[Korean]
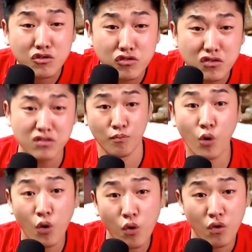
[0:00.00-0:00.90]

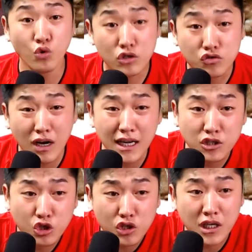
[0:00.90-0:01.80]
군뭐 오늘
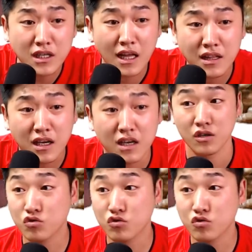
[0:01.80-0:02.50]
수아레즈 슈팅은 했니?